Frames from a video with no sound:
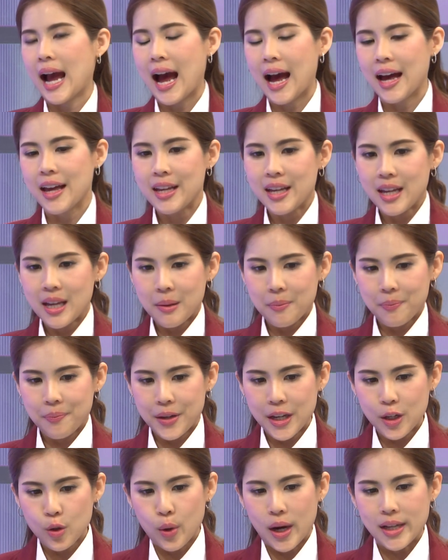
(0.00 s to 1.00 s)
นะคะ
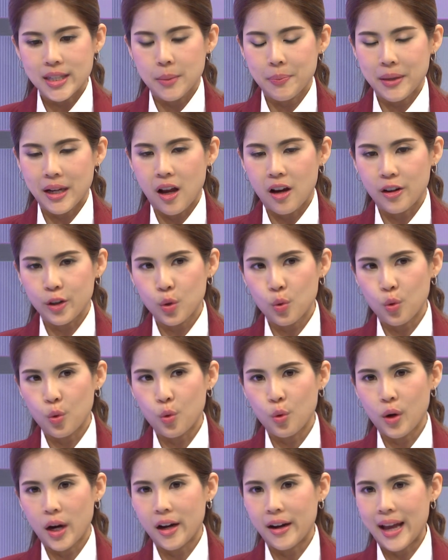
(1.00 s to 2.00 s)
พี่ดูอาจจะไปลองดู
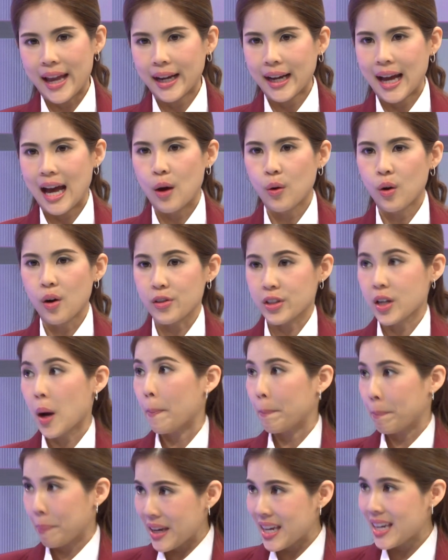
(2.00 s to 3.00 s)
แอคเคาท์ของ
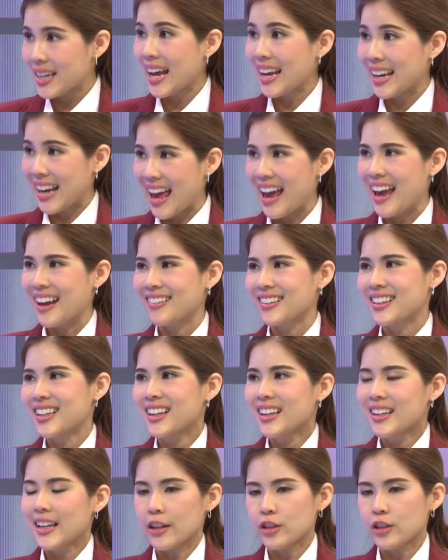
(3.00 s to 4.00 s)
Shopee Thailand อ